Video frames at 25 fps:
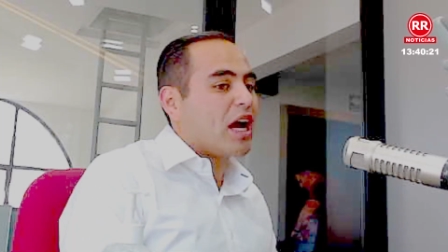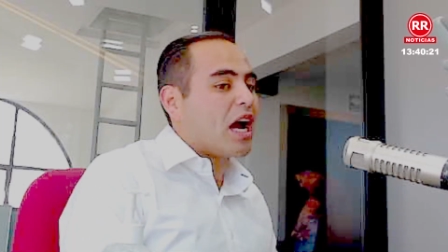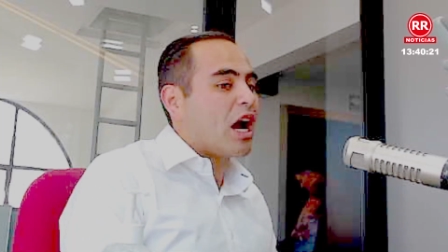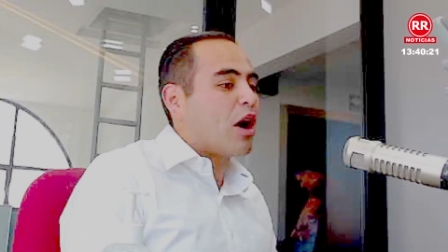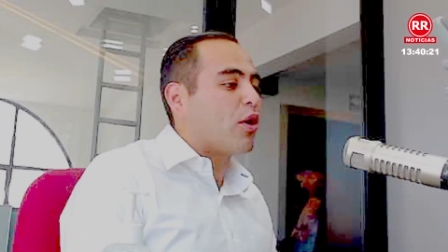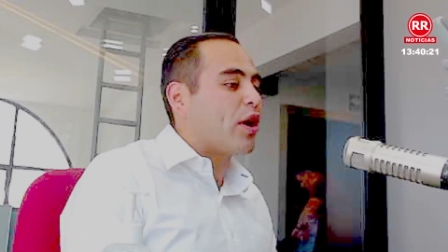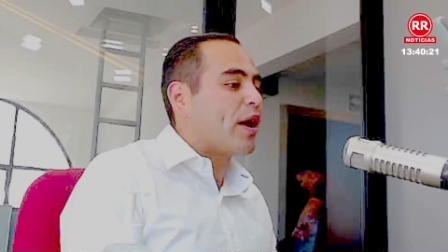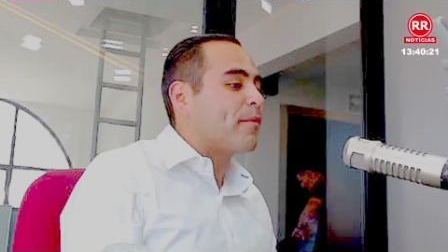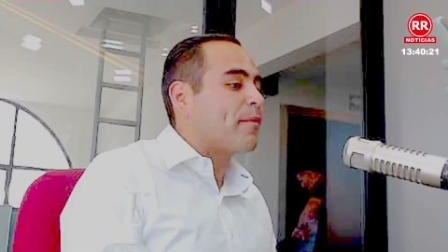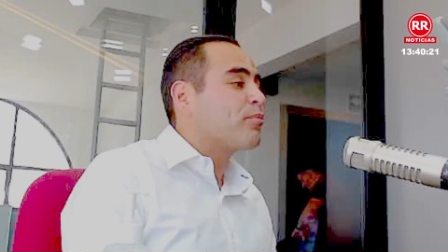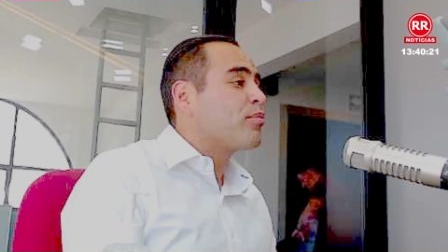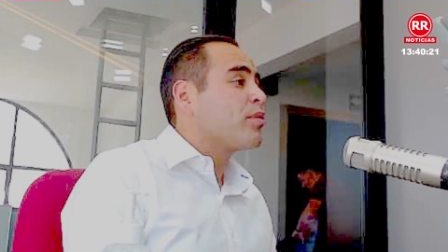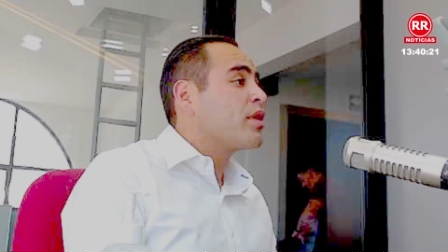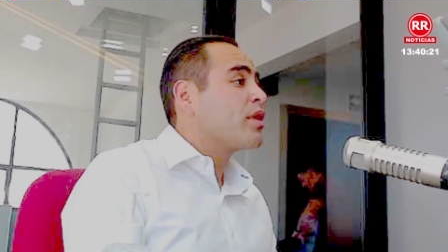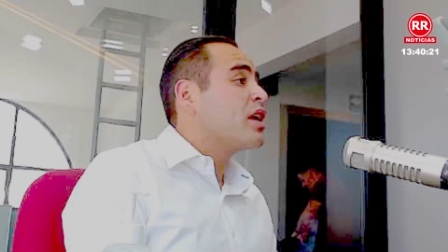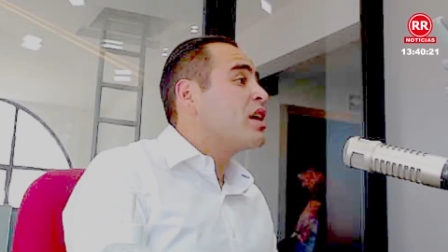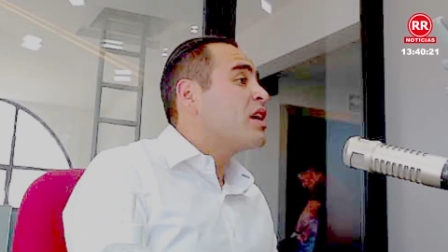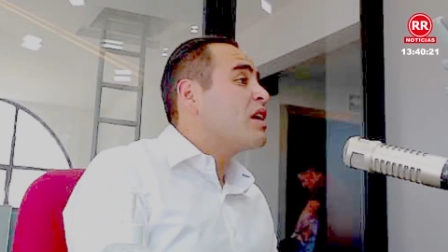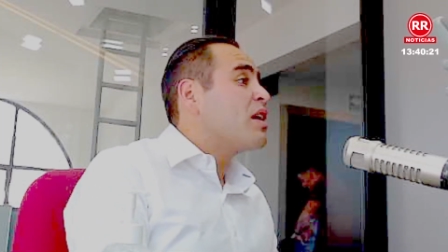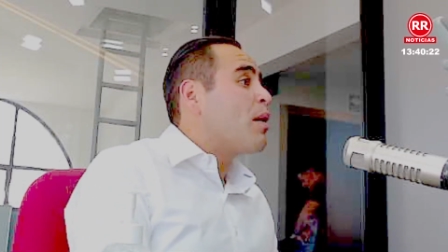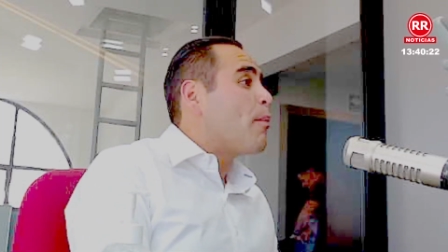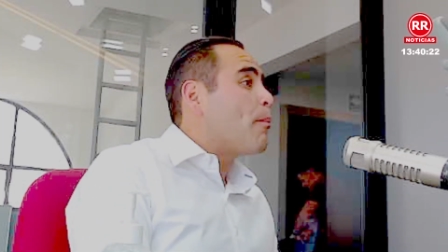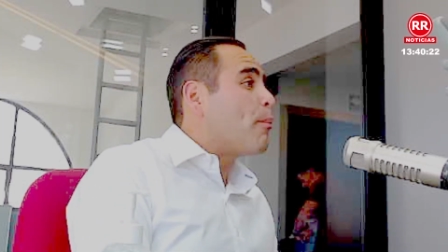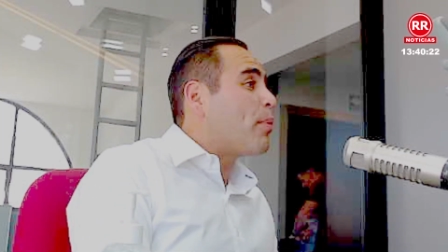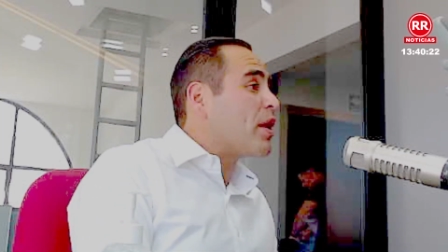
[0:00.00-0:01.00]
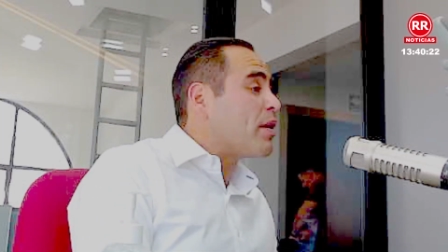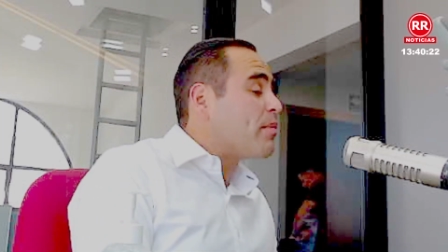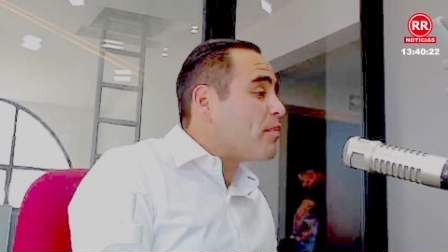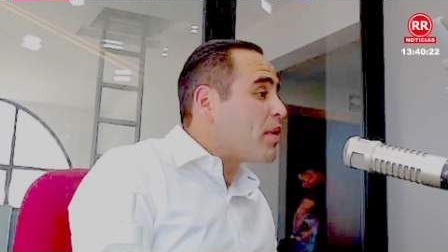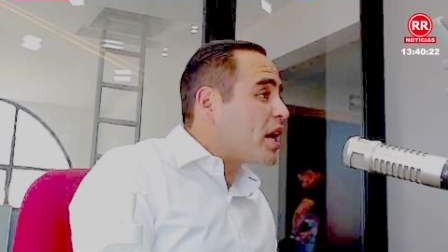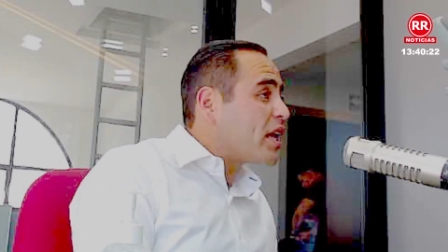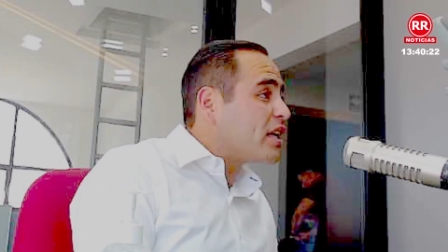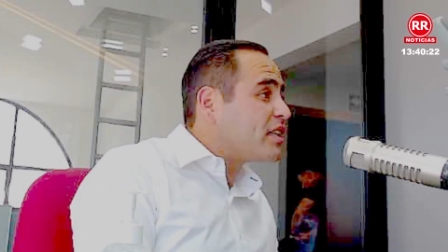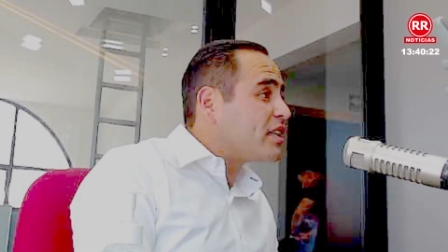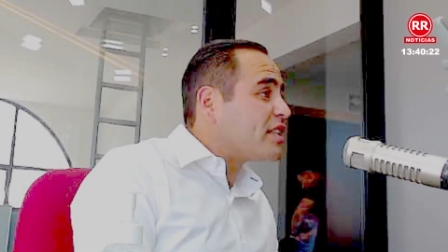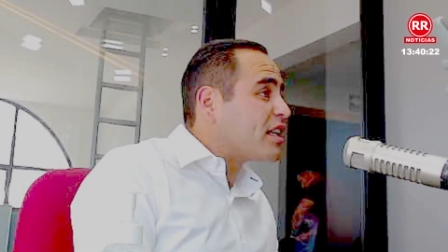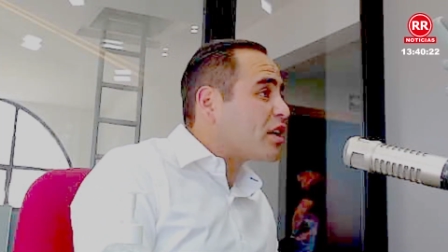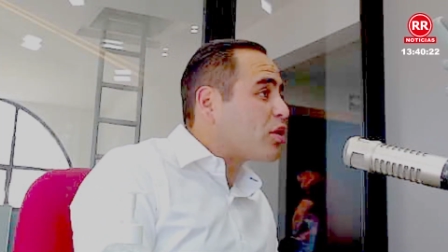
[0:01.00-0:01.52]
Ahora,
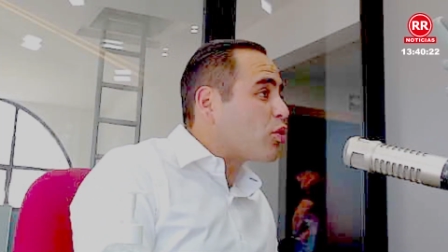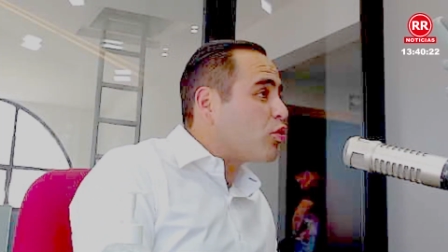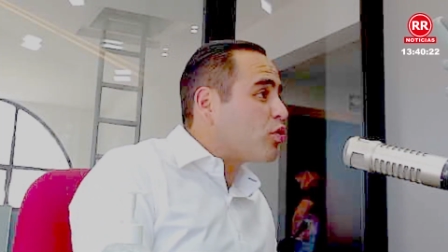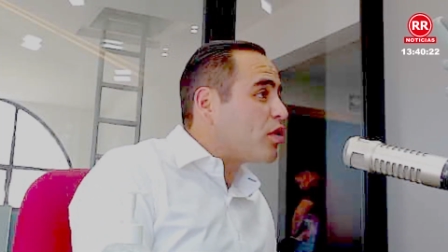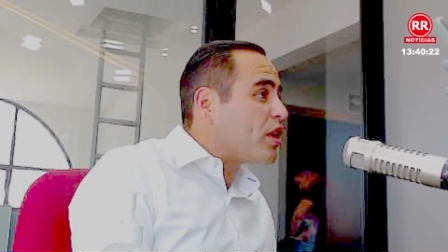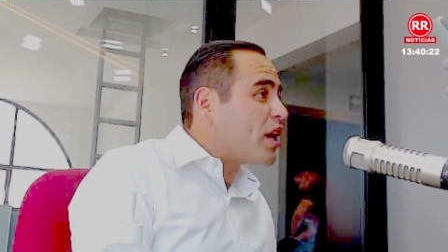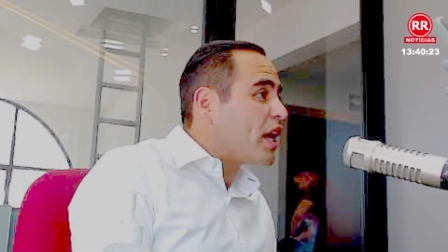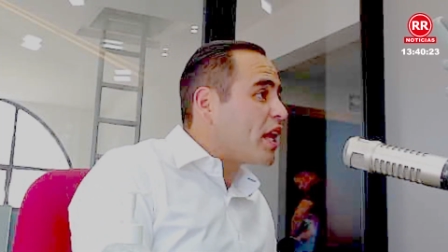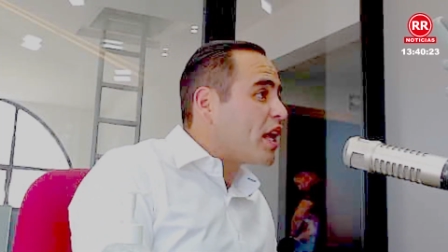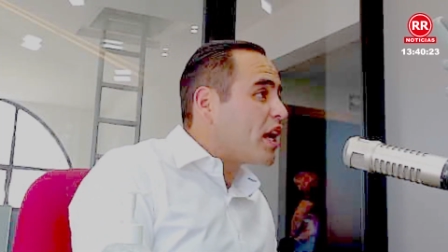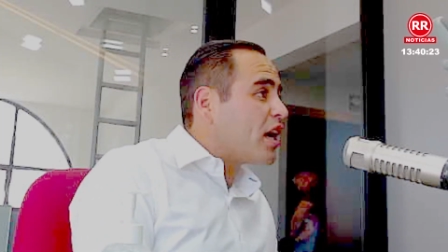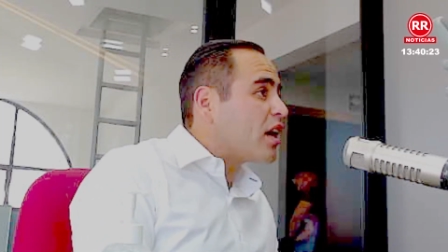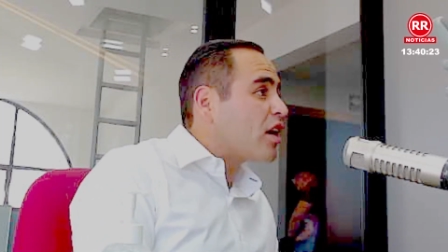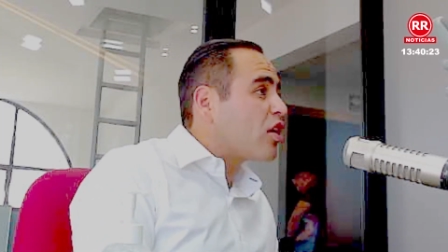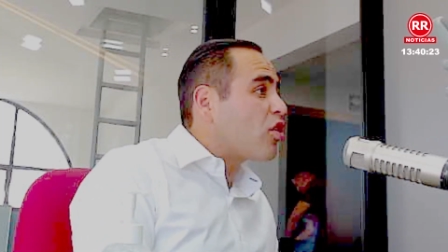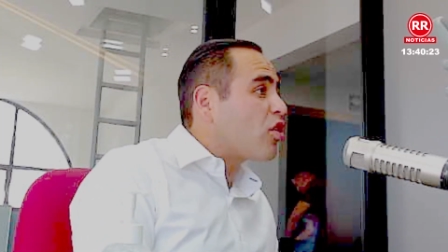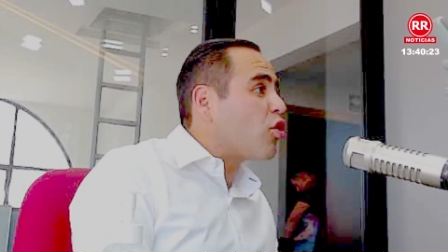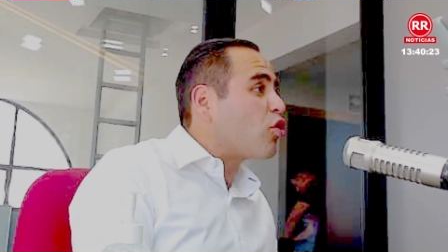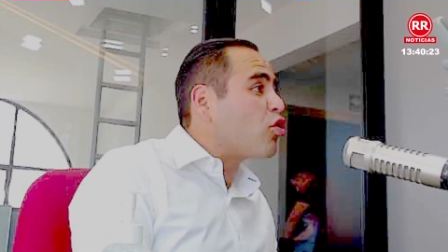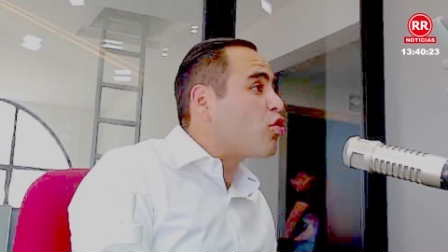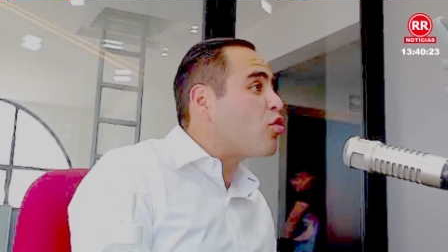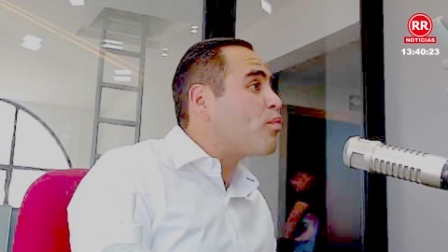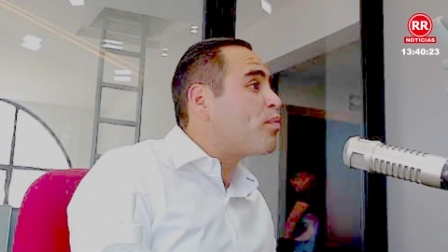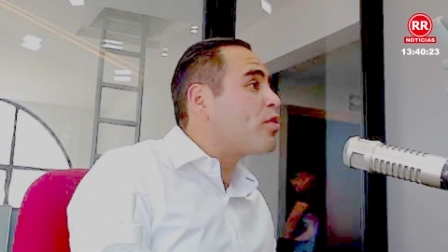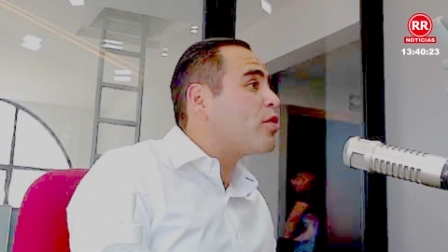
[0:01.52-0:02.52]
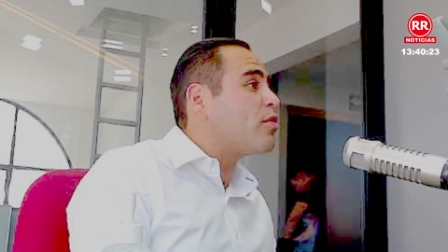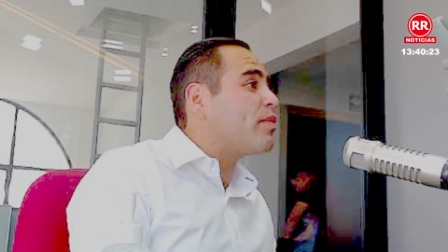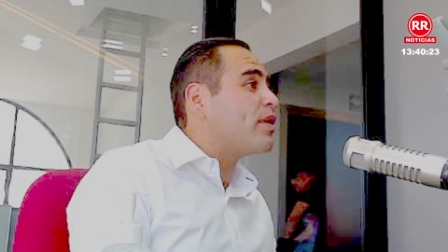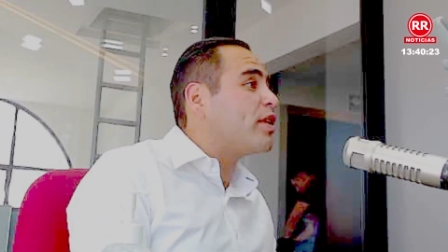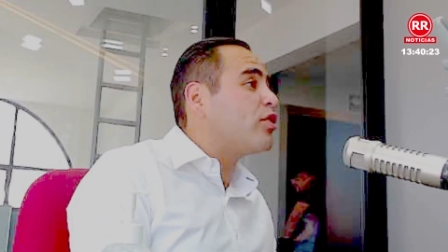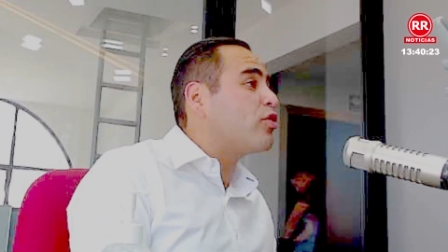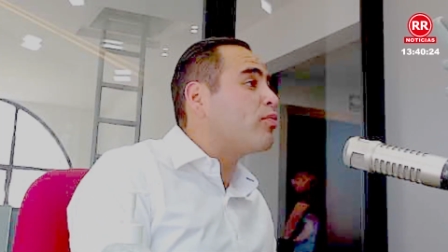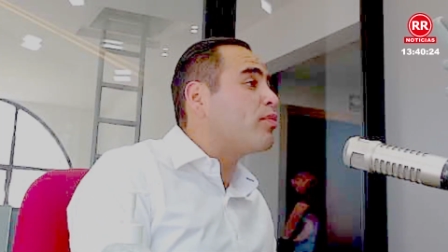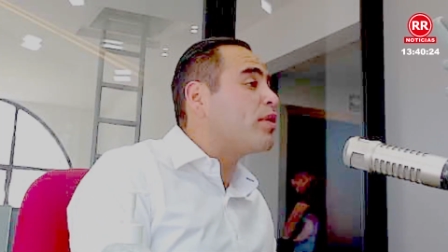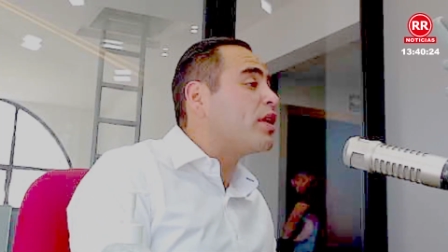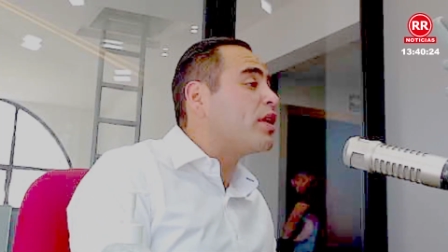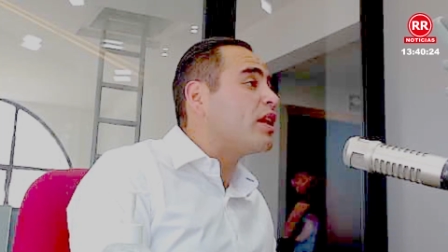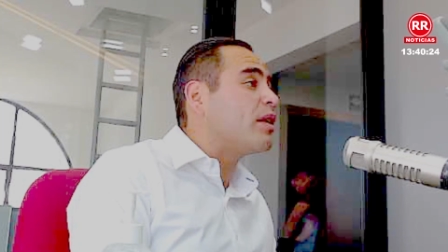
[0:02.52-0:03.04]
primaria y secundaria con un
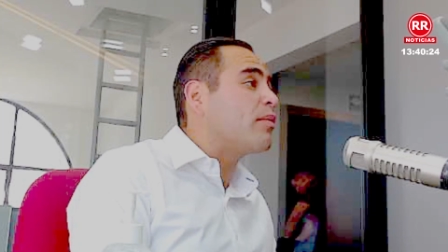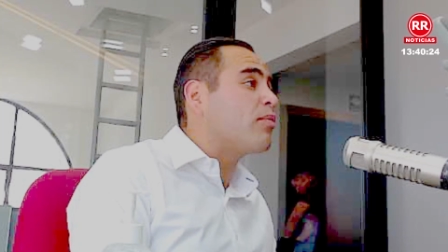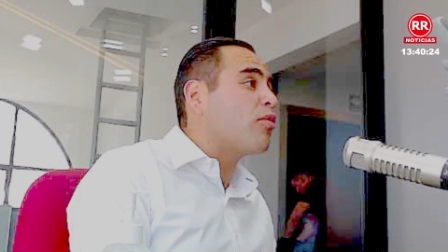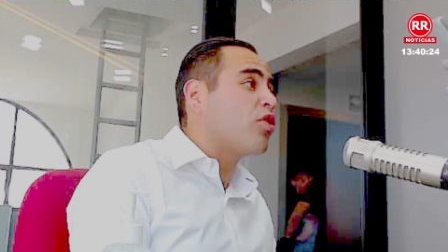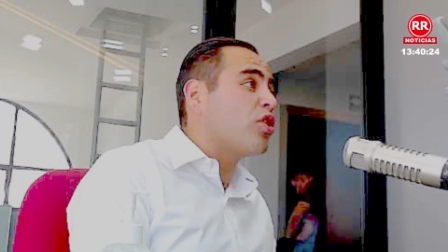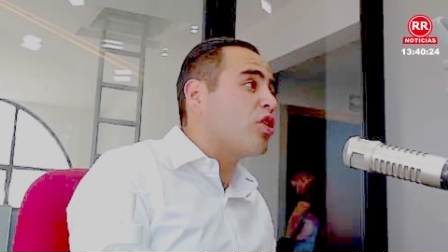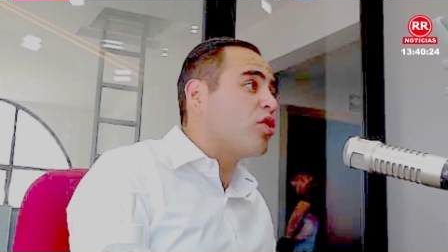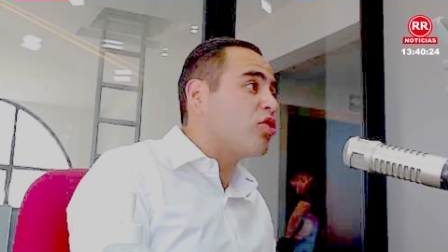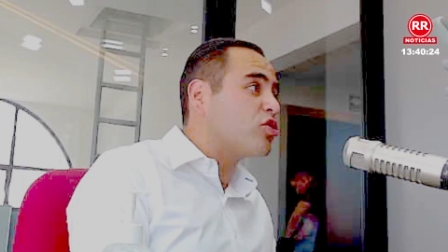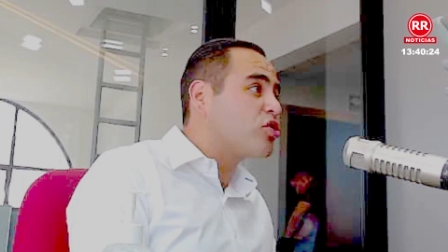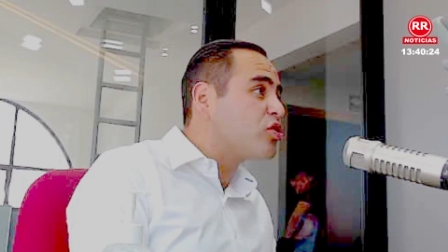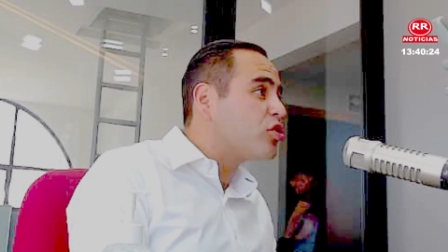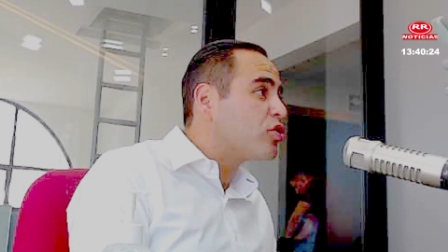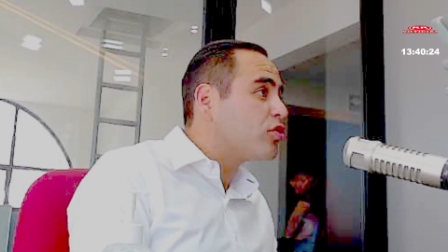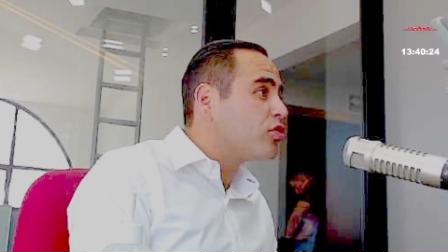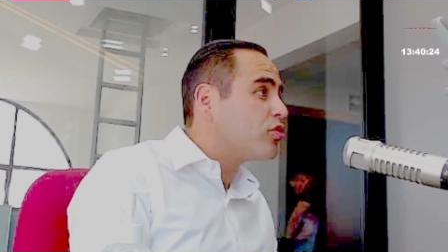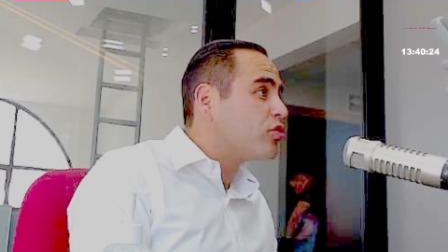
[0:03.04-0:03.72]
promedio mínimo de 8.